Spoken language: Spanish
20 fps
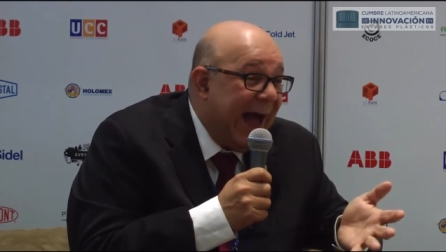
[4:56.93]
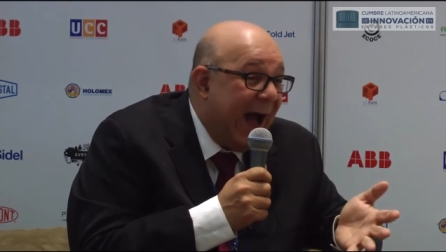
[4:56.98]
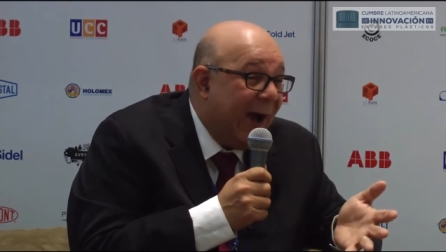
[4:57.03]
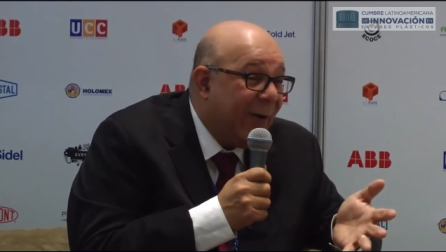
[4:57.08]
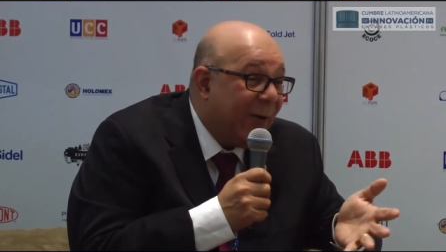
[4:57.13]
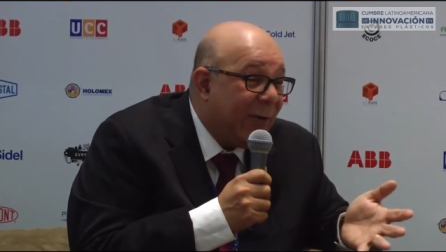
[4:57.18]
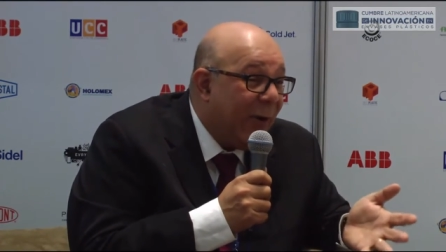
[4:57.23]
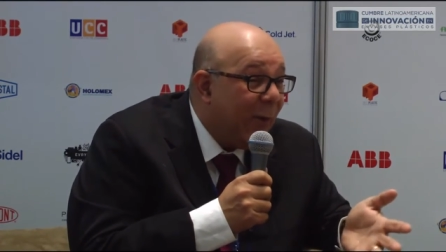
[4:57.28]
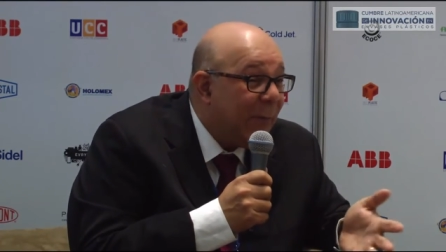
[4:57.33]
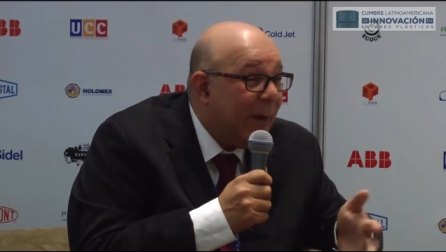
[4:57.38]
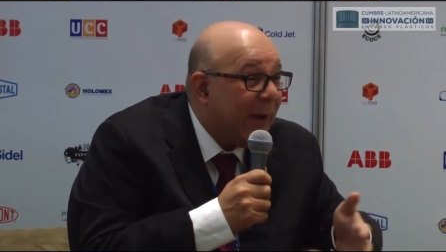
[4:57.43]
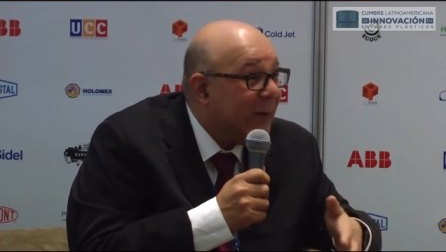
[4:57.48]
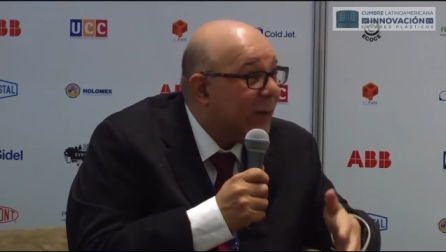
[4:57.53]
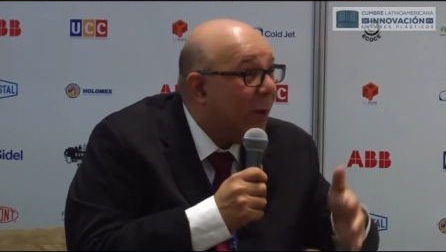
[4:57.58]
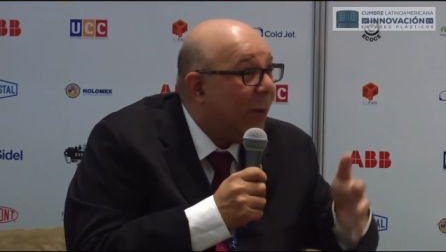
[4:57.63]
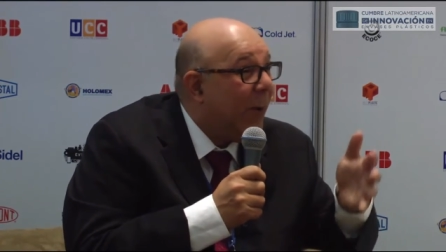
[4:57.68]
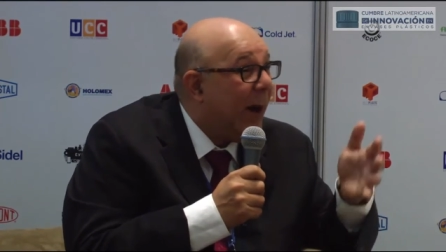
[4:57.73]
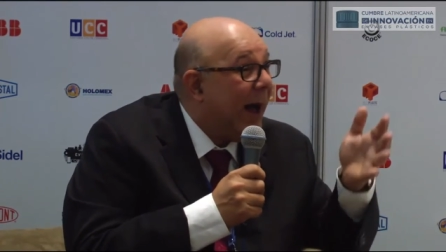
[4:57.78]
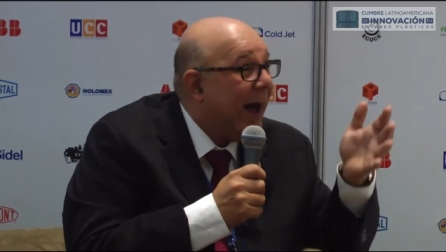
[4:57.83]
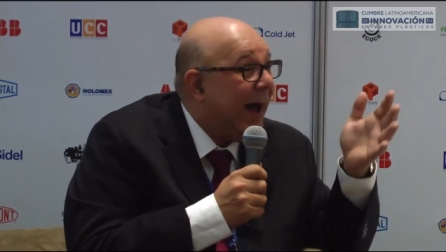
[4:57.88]
Europa,
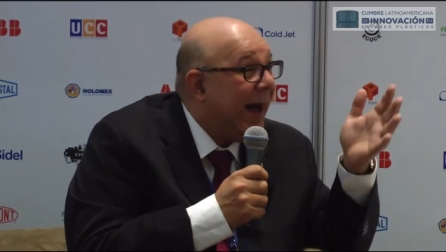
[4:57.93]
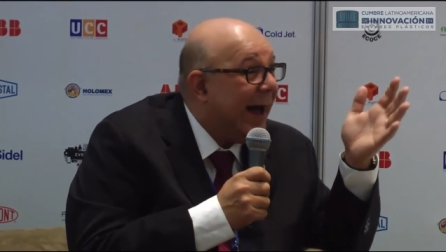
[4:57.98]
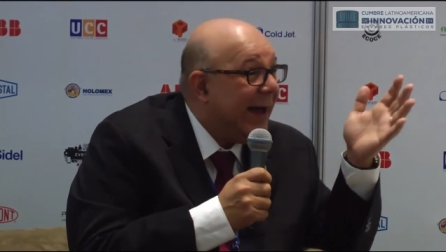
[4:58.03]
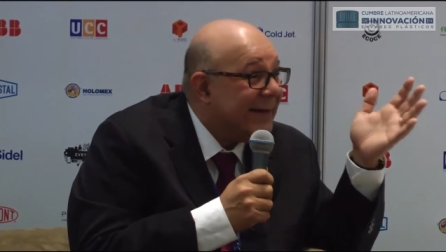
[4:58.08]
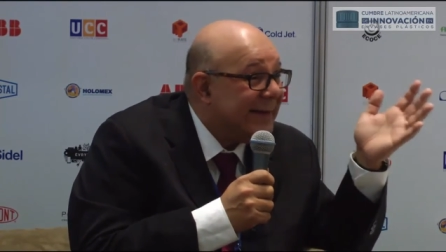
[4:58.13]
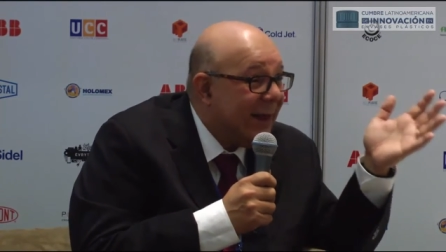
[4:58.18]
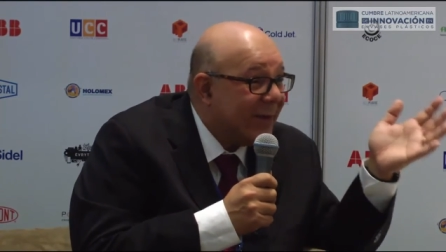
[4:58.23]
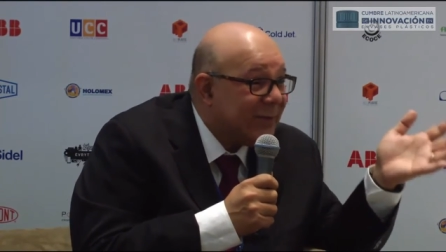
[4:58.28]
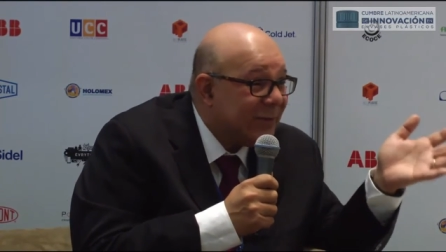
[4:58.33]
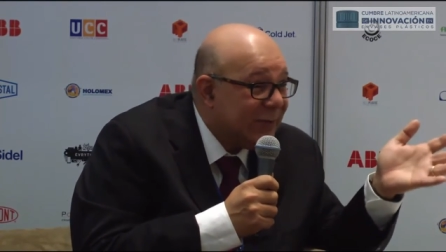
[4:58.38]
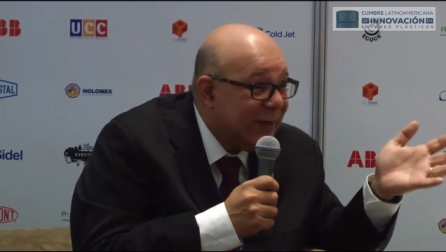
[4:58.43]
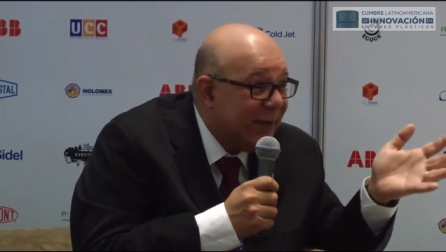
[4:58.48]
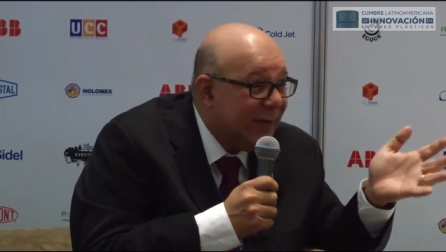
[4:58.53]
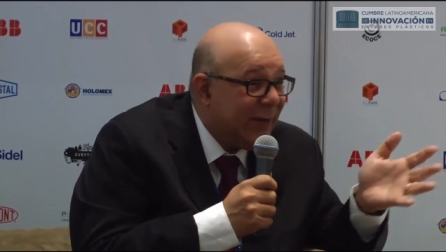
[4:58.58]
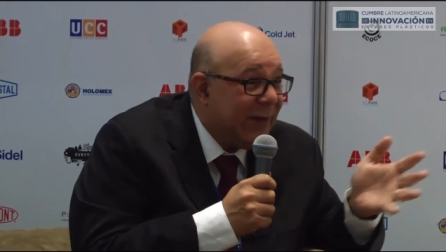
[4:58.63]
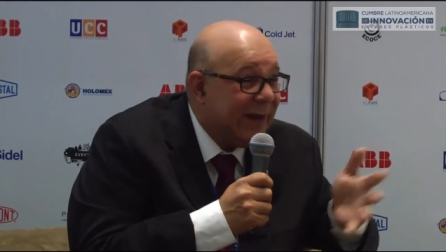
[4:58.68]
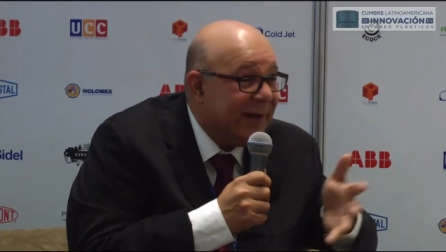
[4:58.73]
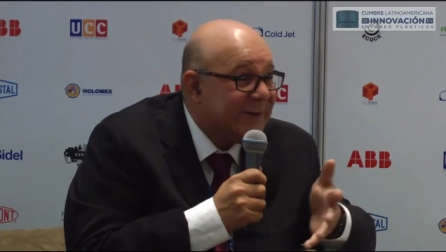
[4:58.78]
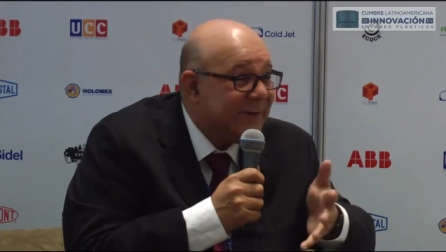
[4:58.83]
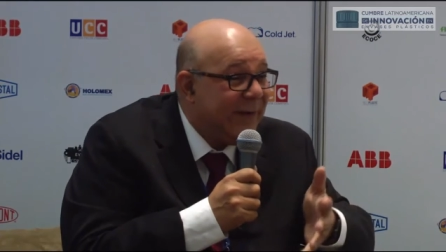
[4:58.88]
no va a Estados
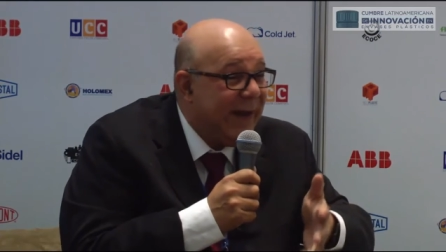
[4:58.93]
Unidos a las